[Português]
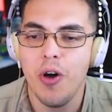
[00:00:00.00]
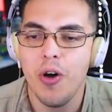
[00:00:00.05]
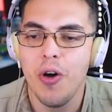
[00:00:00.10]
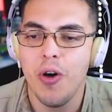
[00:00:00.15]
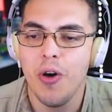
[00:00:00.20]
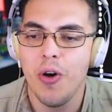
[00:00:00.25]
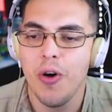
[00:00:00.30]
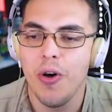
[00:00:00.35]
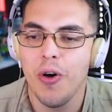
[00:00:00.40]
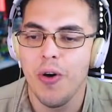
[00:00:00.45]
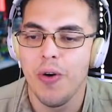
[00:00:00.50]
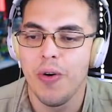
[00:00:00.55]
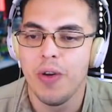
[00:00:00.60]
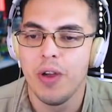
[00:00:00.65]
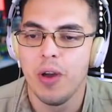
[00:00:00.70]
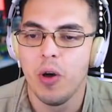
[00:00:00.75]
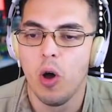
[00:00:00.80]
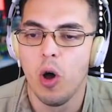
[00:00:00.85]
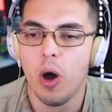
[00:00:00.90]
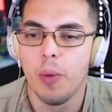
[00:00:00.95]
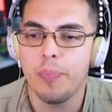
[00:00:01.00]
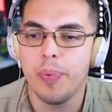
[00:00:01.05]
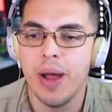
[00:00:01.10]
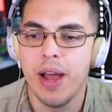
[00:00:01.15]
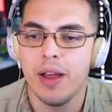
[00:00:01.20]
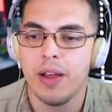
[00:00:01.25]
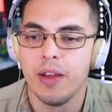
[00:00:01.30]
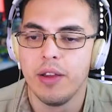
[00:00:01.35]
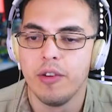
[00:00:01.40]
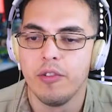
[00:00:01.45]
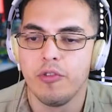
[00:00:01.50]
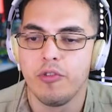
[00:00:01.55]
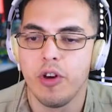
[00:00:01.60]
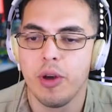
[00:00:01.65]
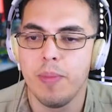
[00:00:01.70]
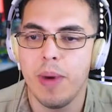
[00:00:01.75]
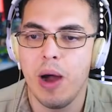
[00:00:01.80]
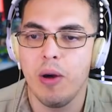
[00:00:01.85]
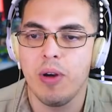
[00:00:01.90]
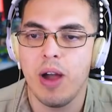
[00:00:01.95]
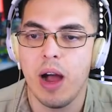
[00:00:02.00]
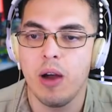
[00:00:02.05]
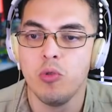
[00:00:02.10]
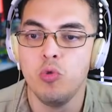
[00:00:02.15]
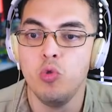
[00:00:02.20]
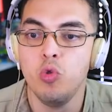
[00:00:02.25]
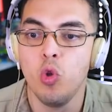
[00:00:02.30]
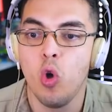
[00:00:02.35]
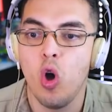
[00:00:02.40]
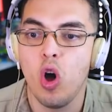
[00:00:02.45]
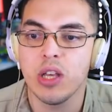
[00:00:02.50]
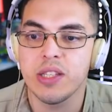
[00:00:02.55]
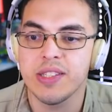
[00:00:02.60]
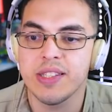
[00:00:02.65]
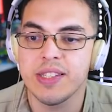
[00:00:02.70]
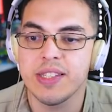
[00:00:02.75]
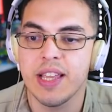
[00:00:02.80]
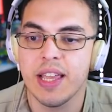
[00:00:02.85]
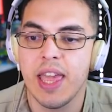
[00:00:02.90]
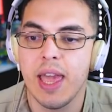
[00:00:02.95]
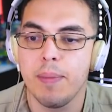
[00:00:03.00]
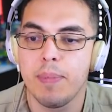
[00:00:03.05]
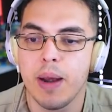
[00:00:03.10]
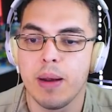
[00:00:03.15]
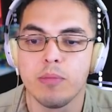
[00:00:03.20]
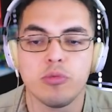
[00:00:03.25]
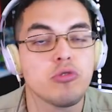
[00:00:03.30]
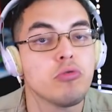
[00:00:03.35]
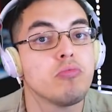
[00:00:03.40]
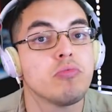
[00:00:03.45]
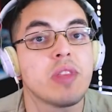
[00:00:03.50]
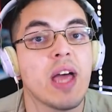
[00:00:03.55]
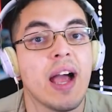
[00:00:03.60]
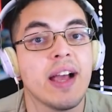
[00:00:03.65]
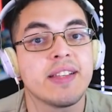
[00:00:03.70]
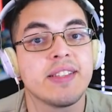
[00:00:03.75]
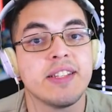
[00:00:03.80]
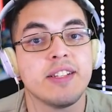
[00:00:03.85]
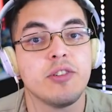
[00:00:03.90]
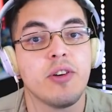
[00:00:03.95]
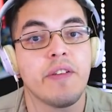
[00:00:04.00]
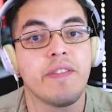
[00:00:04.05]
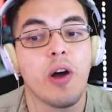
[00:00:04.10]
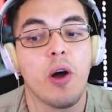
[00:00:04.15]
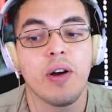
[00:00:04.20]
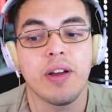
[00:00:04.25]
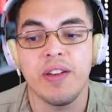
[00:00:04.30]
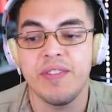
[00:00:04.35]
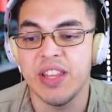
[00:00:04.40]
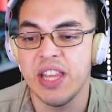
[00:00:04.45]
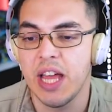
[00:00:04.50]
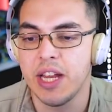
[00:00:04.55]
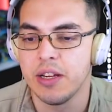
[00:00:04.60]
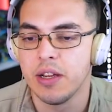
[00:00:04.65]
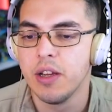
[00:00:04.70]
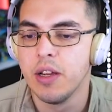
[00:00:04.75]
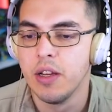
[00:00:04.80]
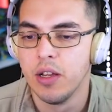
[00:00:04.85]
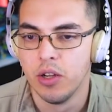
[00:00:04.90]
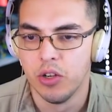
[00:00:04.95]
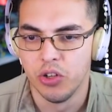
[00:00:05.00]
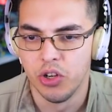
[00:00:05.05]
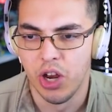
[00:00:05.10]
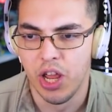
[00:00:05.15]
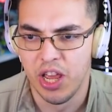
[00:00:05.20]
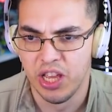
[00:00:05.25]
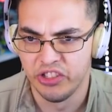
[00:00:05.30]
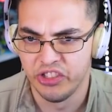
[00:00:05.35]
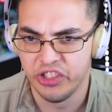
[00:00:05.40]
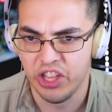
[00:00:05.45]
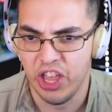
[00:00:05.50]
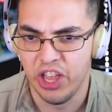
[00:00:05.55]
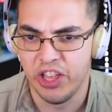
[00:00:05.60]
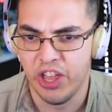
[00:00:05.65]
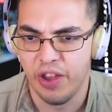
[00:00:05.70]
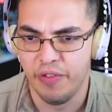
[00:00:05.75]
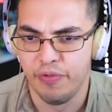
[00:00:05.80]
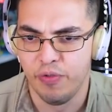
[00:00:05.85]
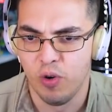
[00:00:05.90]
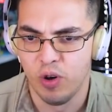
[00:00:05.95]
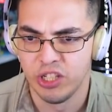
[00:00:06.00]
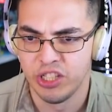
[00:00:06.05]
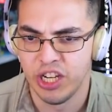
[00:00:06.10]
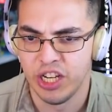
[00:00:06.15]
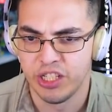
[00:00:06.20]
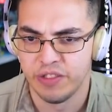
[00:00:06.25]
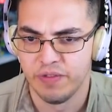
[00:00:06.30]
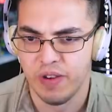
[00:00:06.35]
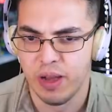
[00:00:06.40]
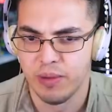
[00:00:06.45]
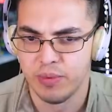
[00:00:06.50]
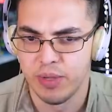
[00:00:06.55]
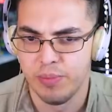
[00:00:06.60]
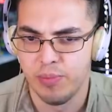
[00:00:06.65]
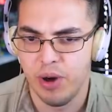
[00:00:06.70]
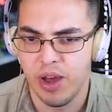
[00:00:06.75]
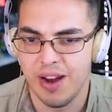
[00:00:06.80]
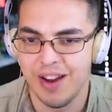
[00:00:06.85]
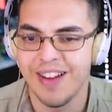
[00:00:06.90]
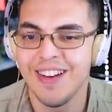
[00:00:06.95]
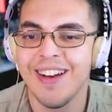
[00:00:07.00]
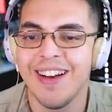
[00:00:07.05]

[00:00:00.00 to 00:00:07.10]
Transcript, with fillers: Oh. Oh. Opa, foi mal, cara. Nossa, quebramos um táxi de Nova York, não é verdade? Nem sei quem foi, gente. Vamos embora.